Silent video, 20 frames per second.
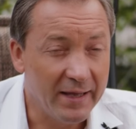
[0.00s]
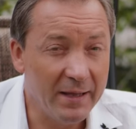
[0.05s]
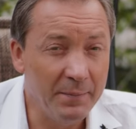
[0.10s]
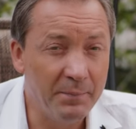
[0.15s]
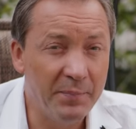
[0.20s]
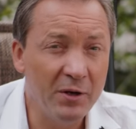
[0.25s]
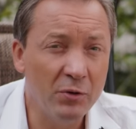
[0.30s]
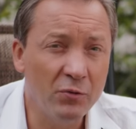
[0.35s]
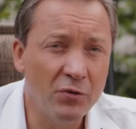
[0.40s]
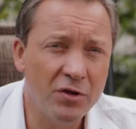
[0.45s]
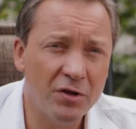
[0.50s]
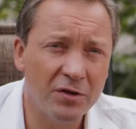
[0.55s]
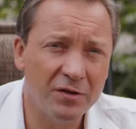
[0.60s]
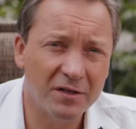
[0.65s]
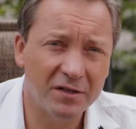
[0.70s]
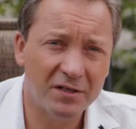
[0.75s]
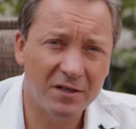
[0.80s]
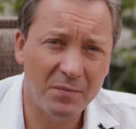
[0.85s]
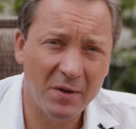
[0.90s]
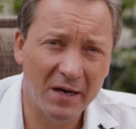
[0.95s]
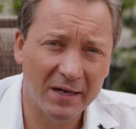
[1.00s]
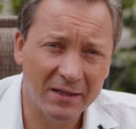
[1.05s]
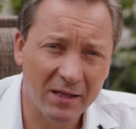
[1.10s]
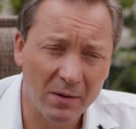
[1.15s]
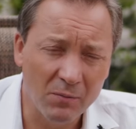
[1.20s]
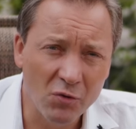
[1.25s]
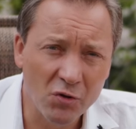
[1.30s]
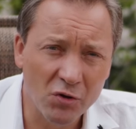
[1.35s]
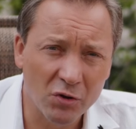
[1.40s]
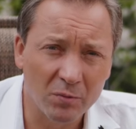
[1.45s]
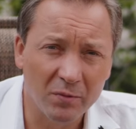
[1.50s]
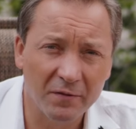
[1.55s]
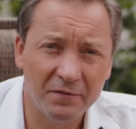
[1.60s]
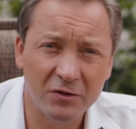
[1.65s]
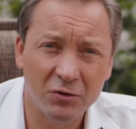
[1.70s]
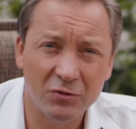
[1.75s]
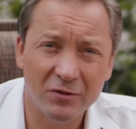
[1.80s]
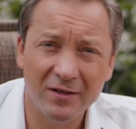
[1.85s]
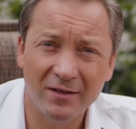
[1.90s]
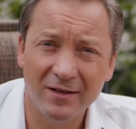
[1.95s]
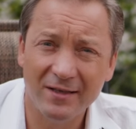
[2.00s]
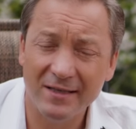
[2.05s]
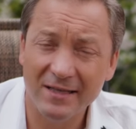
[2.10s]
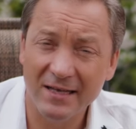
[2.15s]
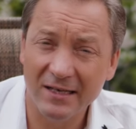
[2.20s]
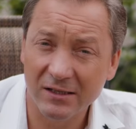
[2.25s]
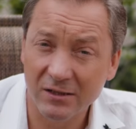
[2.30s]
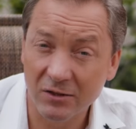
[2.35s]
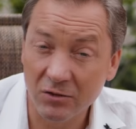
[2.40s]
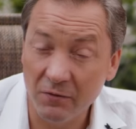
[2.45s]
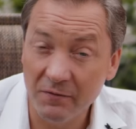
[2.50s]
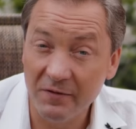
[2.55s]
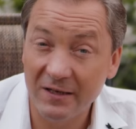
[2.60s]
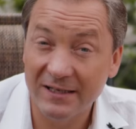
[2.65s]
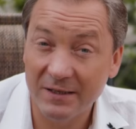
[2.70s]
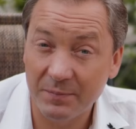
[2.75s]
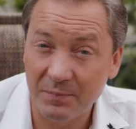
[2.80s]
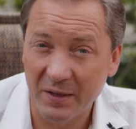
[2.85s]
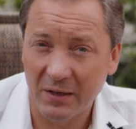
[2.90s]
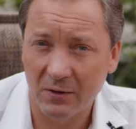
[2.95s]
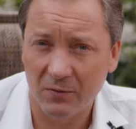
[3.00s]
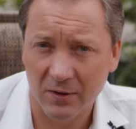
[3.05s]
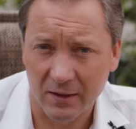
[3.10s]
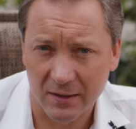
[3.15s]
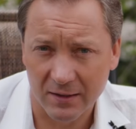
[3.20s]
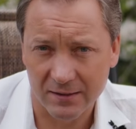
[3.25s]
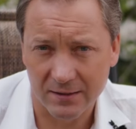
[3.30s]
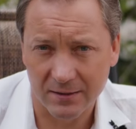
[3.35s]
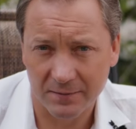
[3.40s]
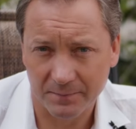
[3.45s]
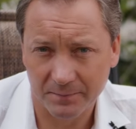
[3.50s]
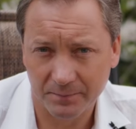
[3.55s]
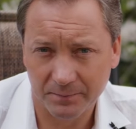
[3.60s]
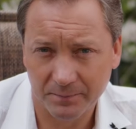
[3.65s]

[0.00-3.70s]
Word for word: И приучите себя к тому, чтобы все делать на совесть с первого раза